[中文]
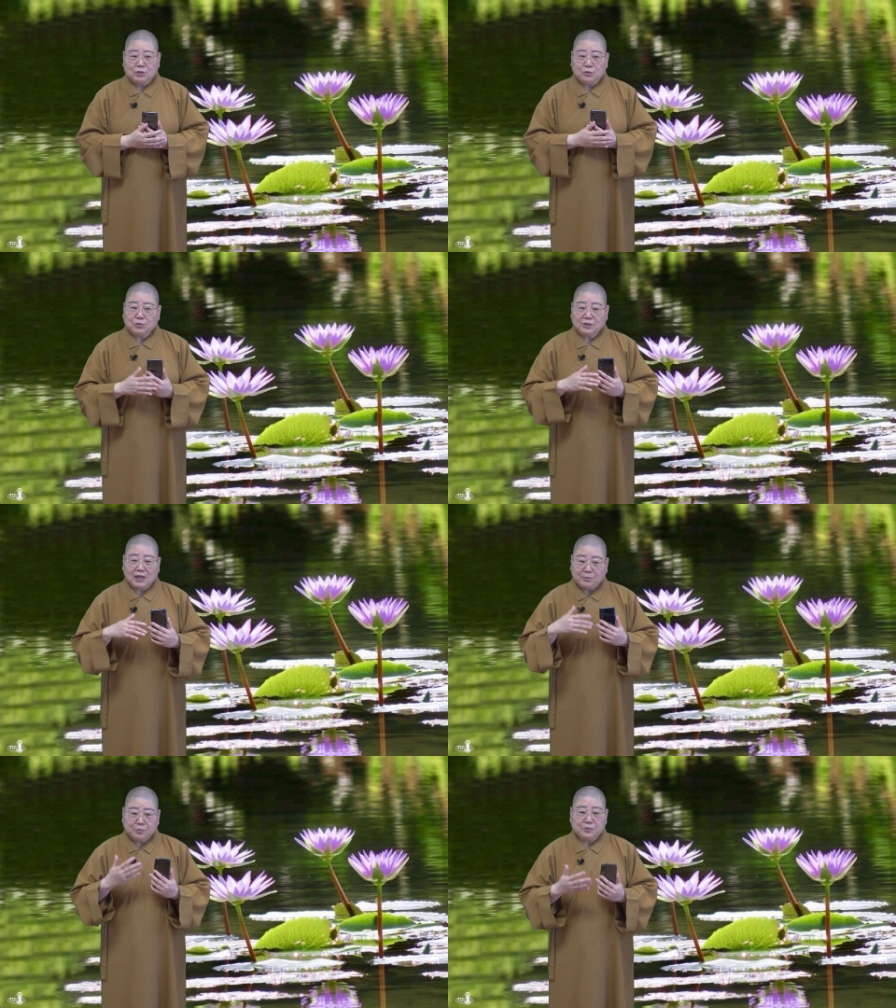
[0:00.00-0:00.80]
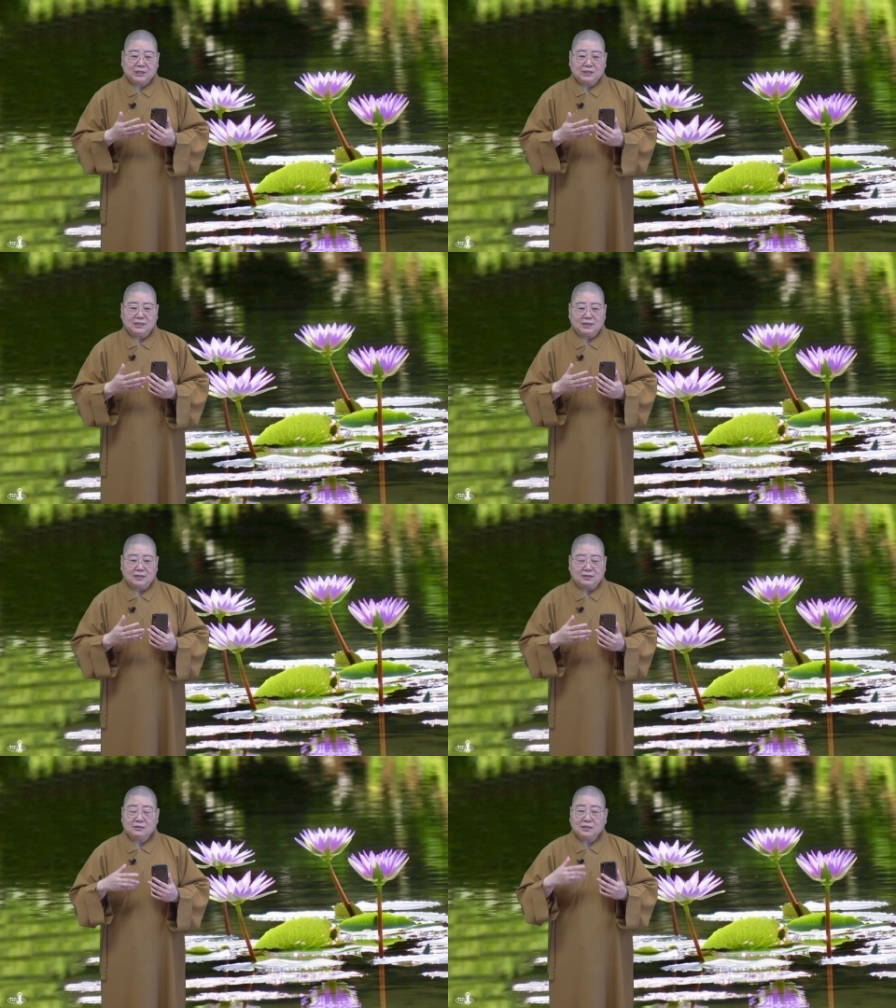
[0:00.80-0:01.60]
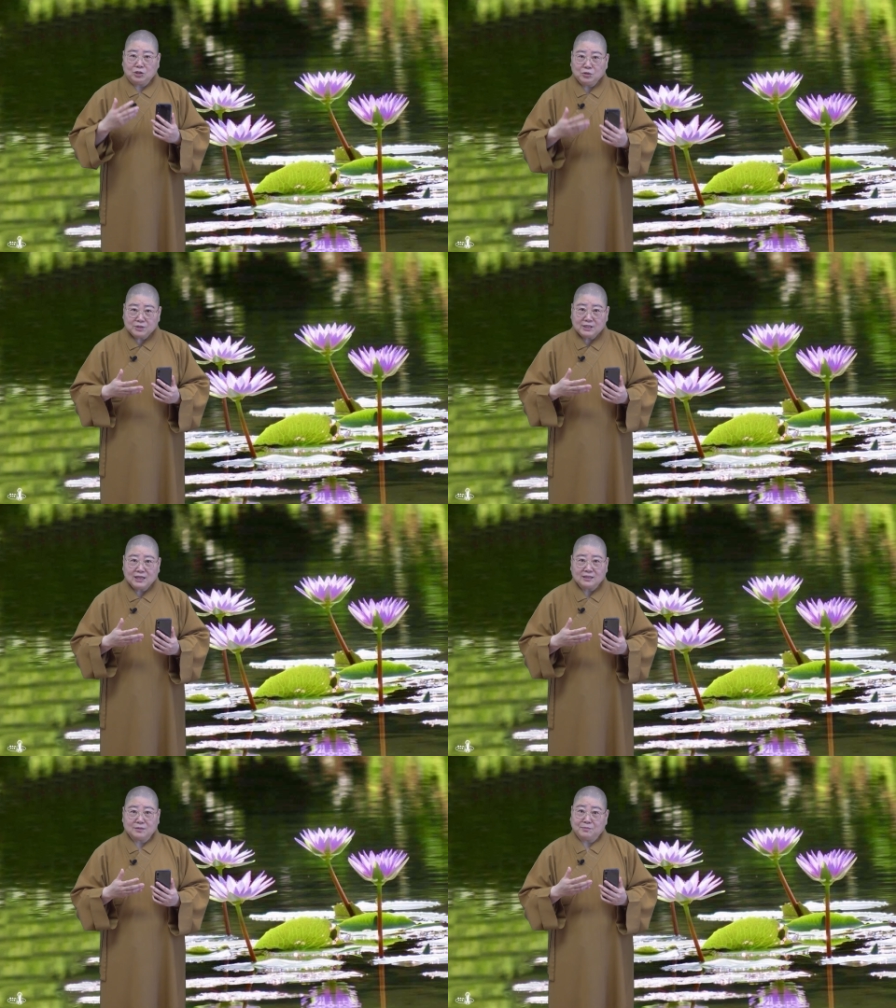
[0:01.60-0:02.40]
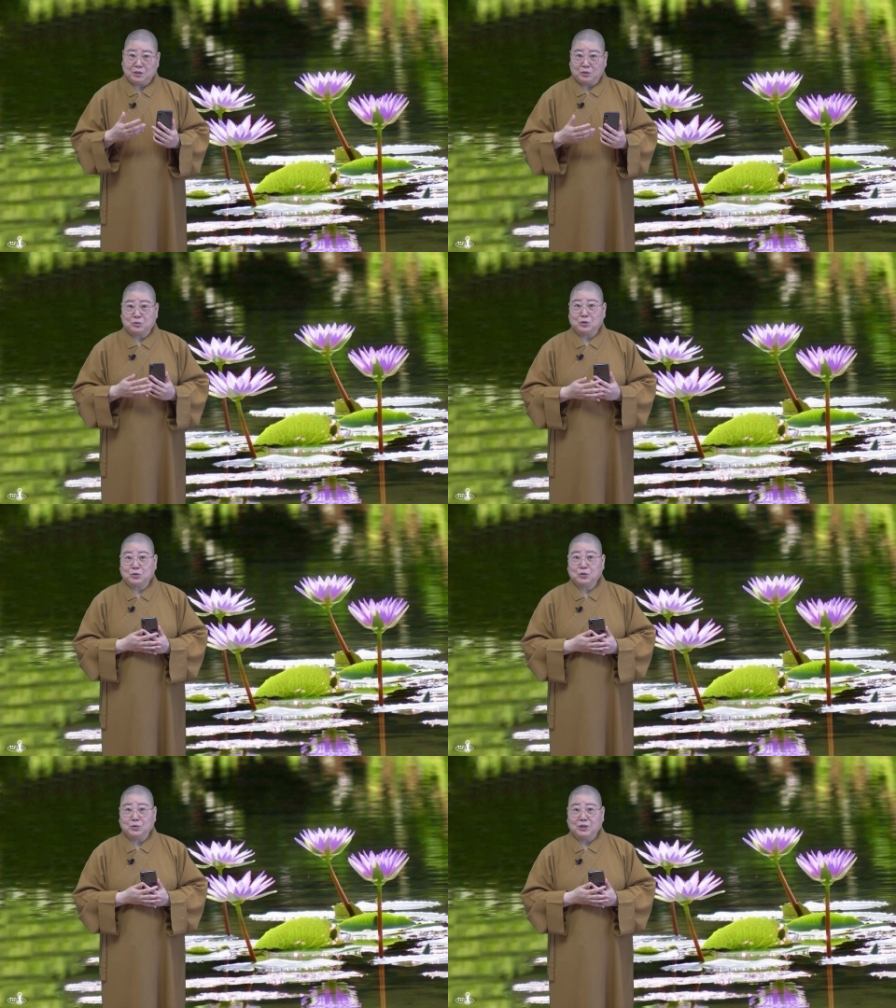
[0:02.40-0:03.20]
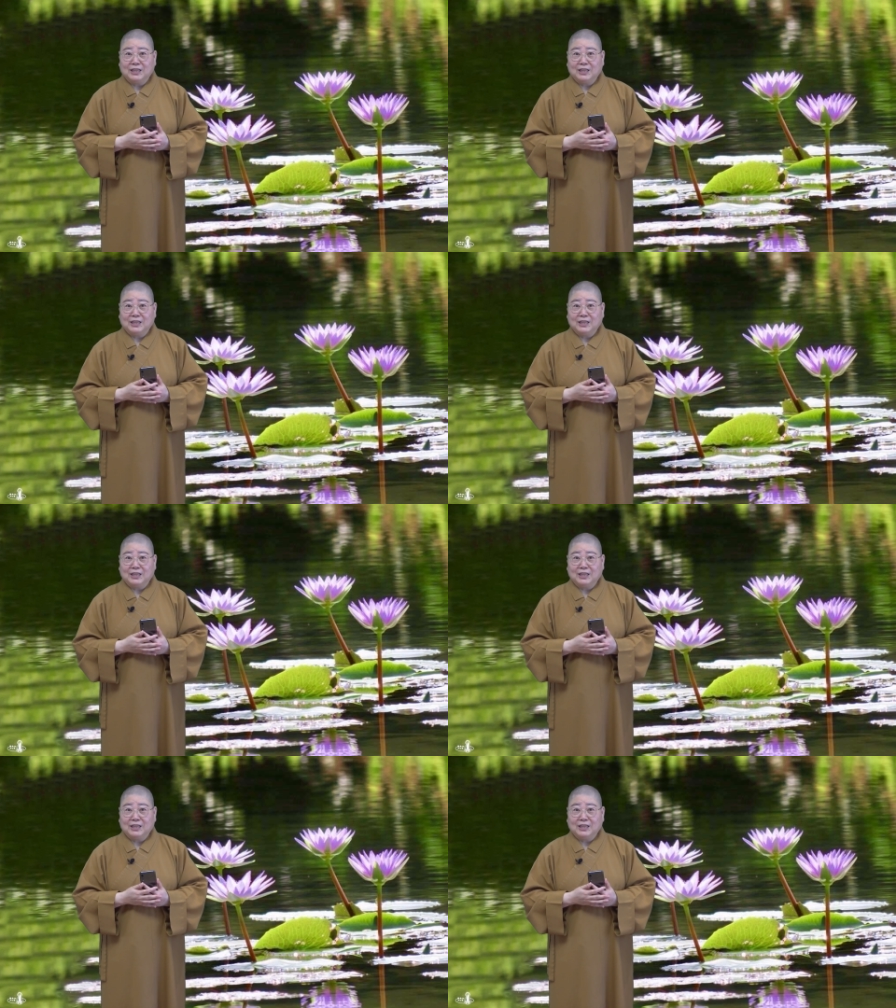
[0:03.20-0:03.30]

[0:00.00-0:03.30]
如果他不理解，而你又这样子没有尊重，